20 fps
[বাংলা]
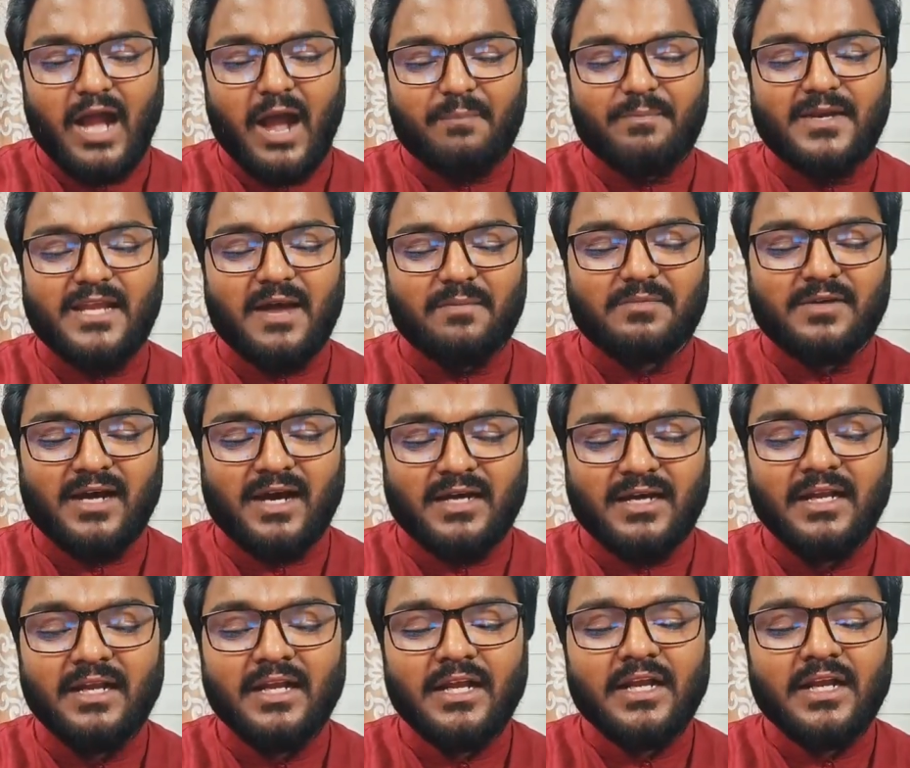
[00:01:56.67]
আপনি আপনার
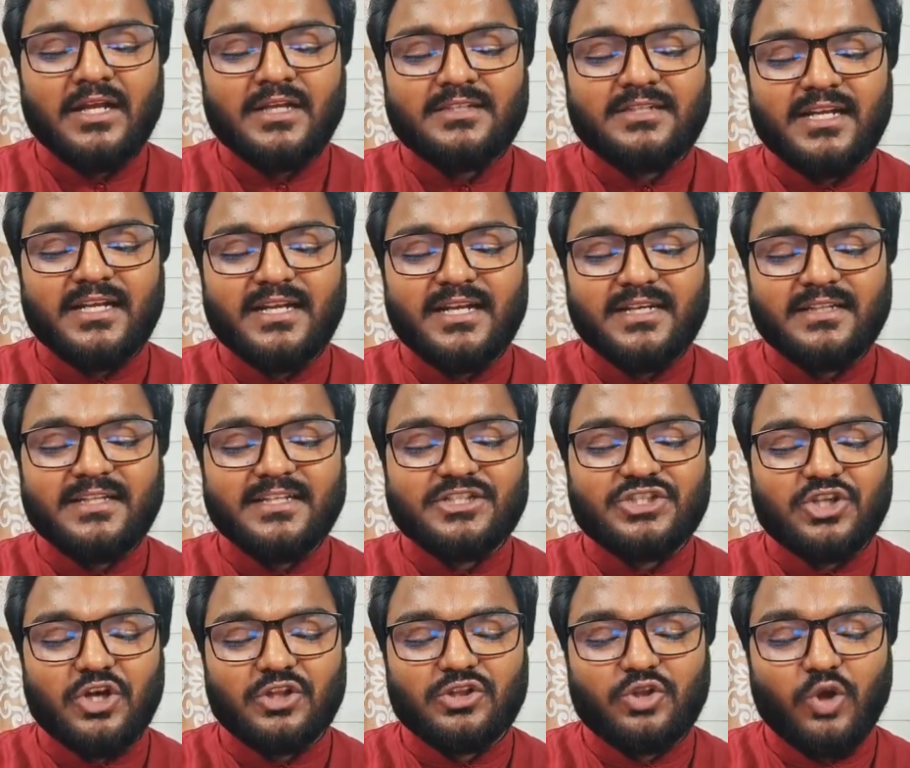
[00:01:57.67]
যে নির্দিষ্ট
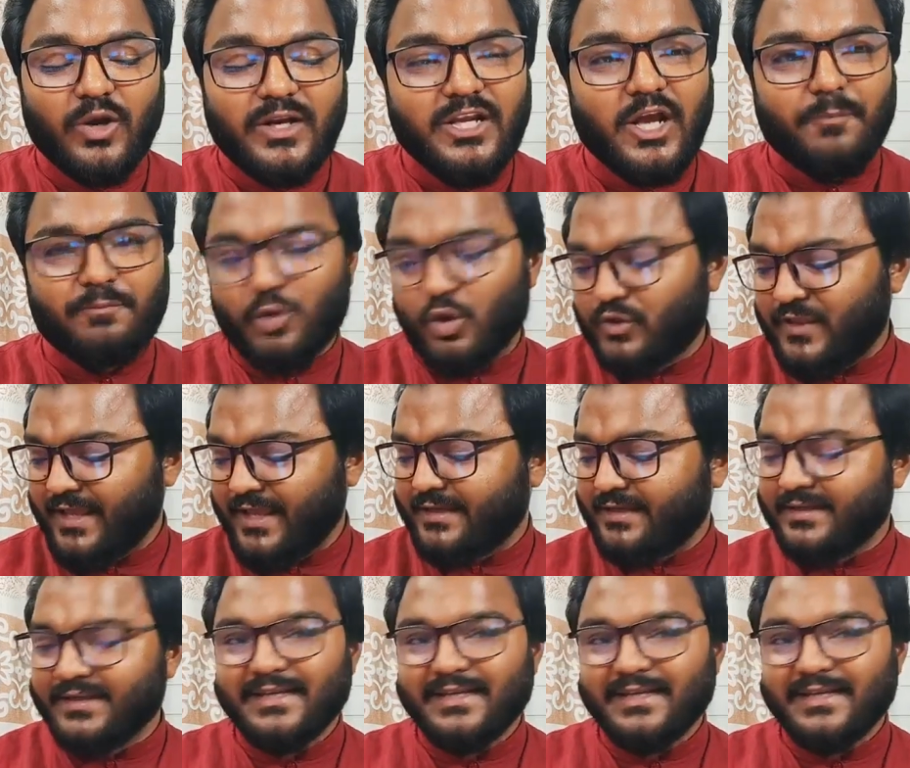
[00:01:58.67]
দলীয় প্রতীক